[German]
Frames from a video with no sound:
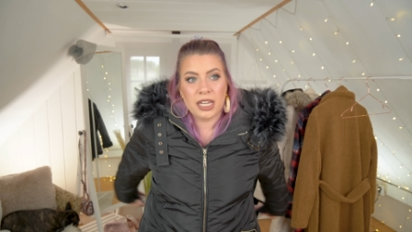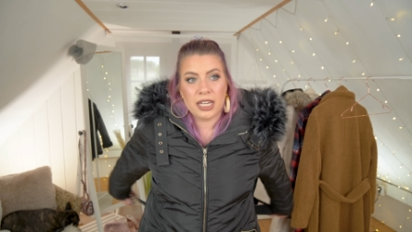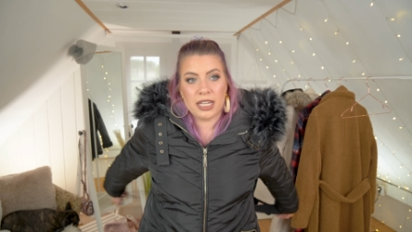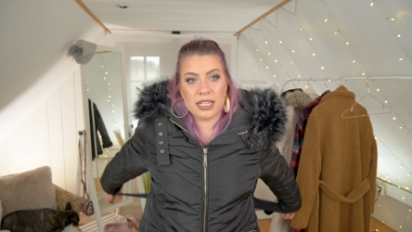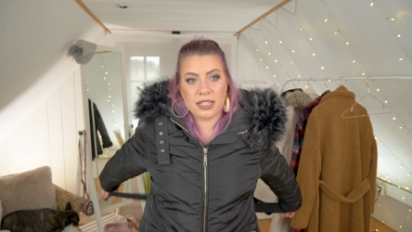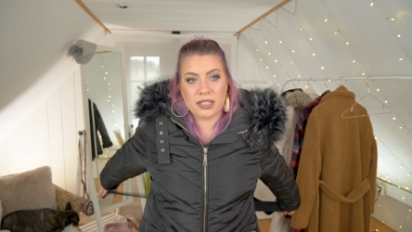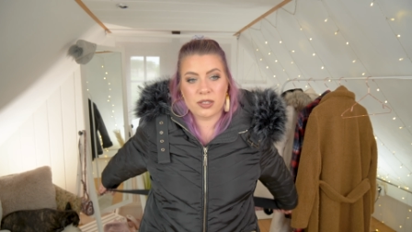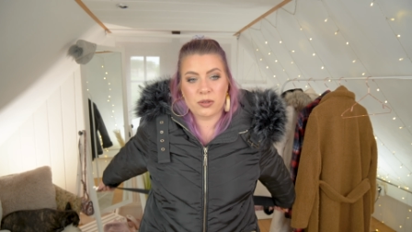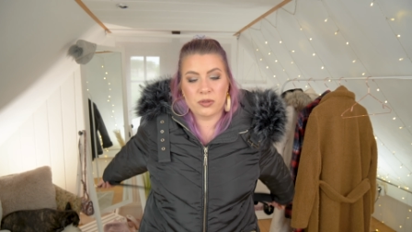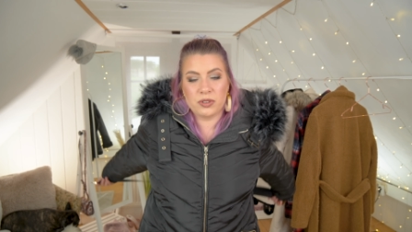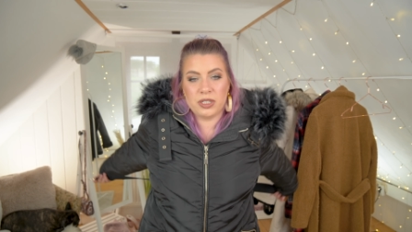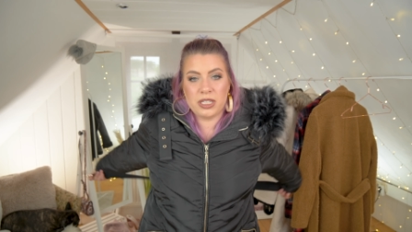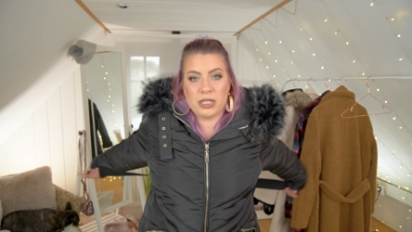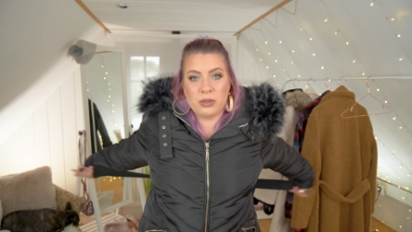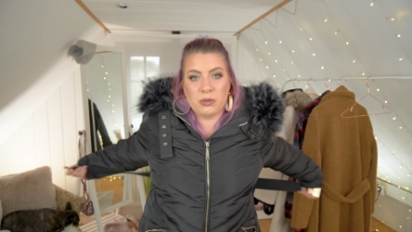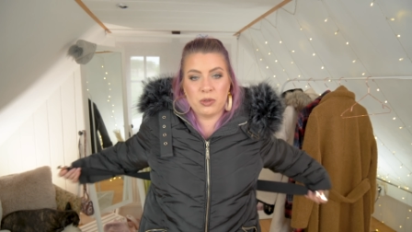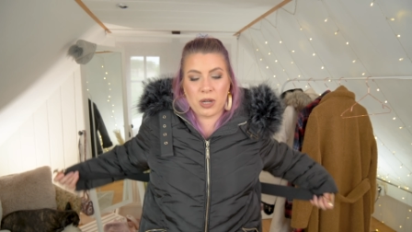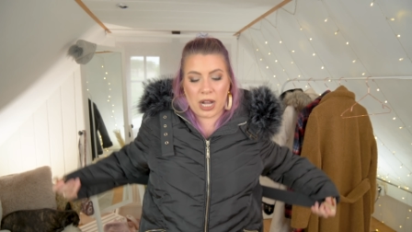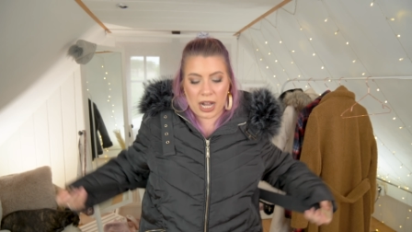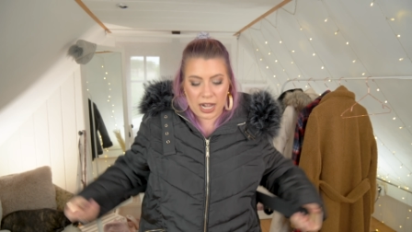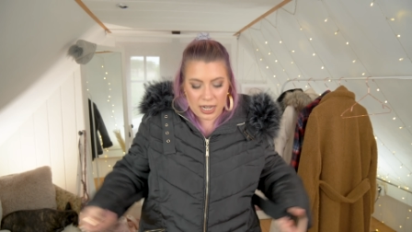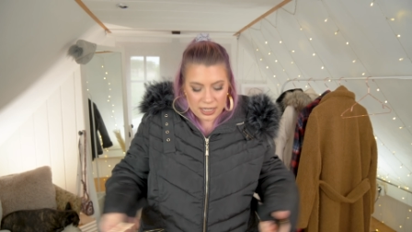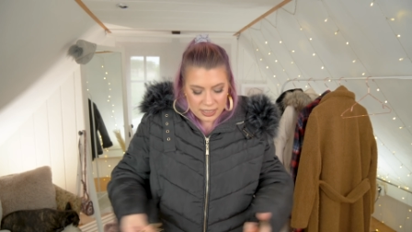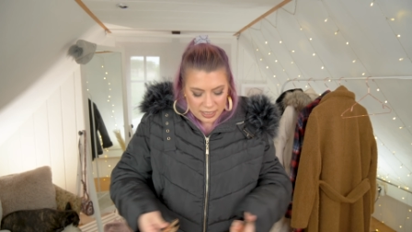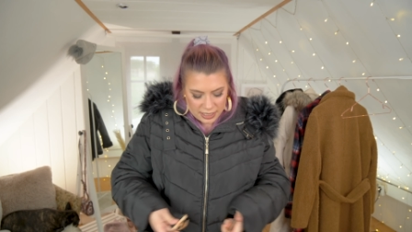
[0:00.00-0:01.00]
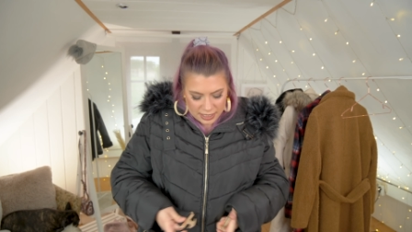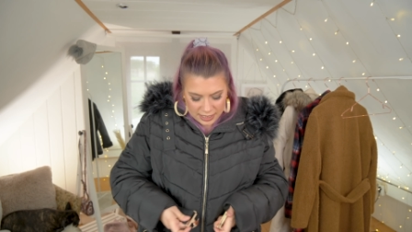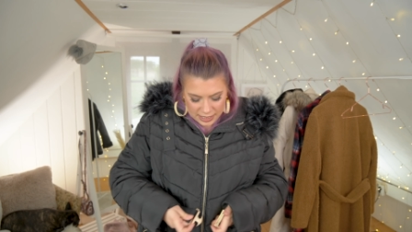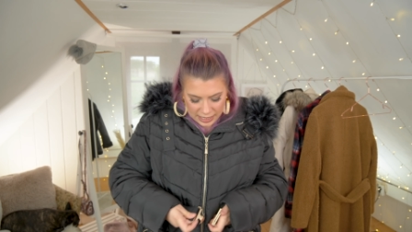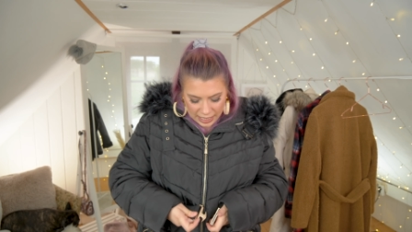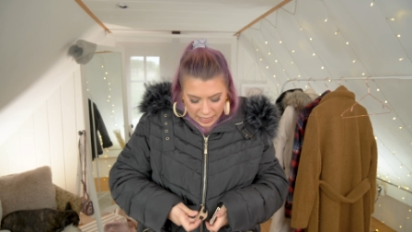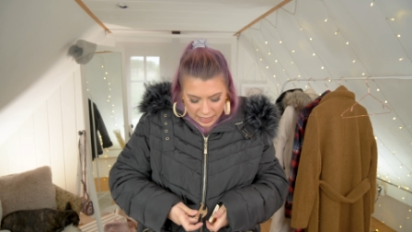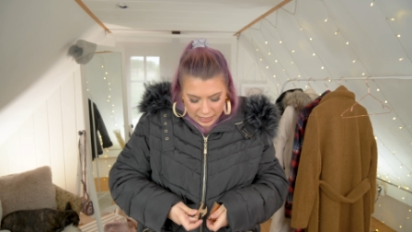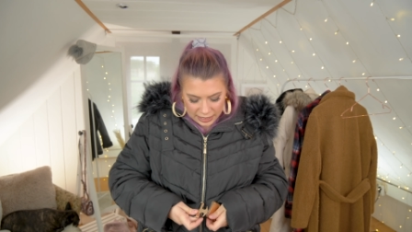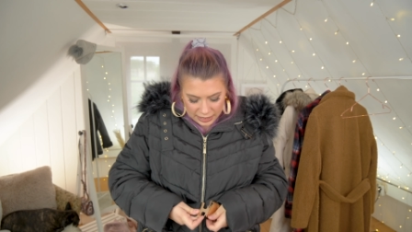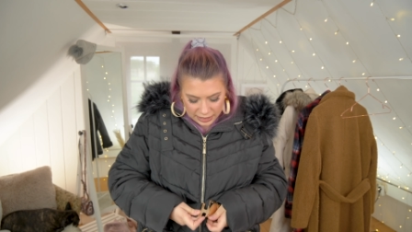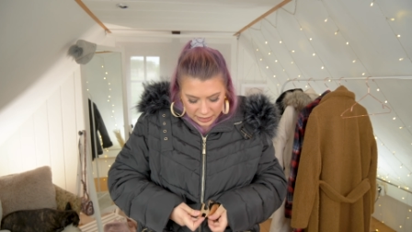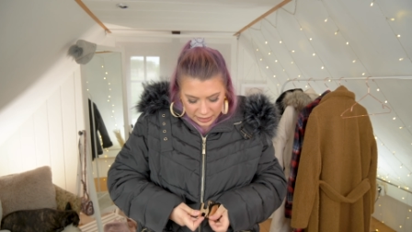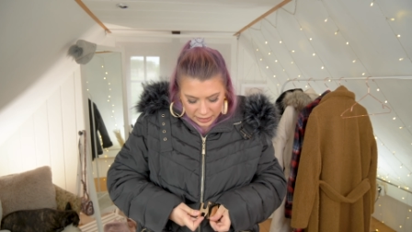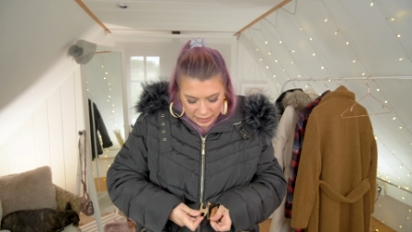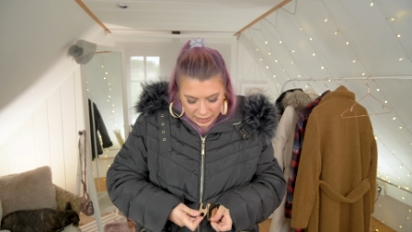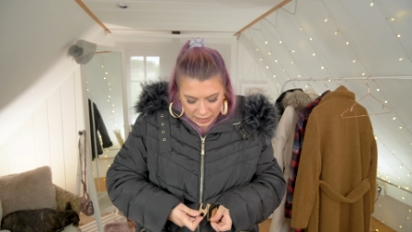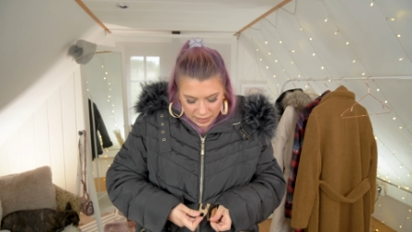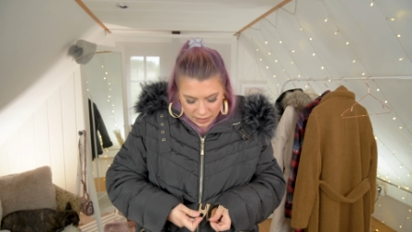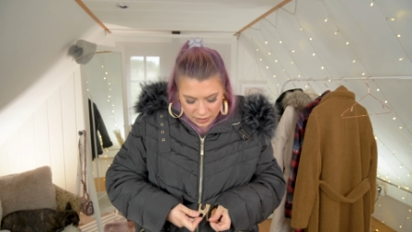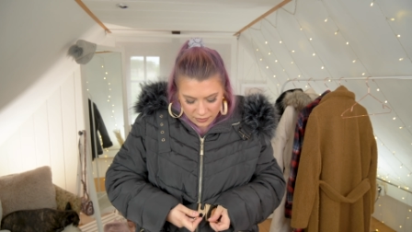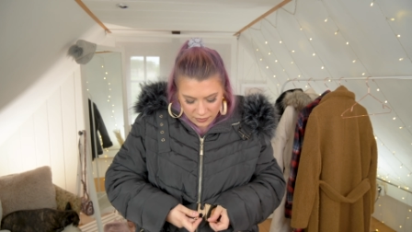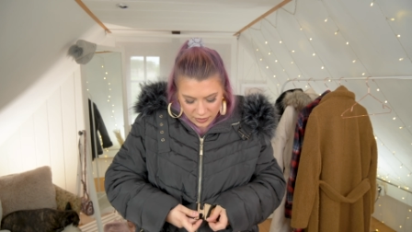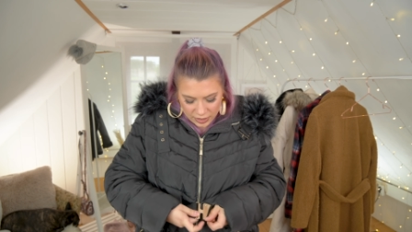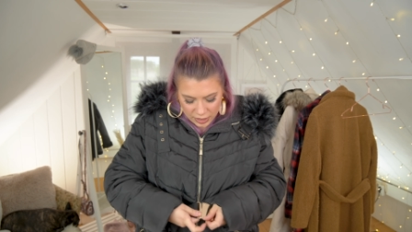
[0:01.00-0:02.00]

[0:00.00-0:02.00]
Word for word: ist so die uralte Styling-Regel.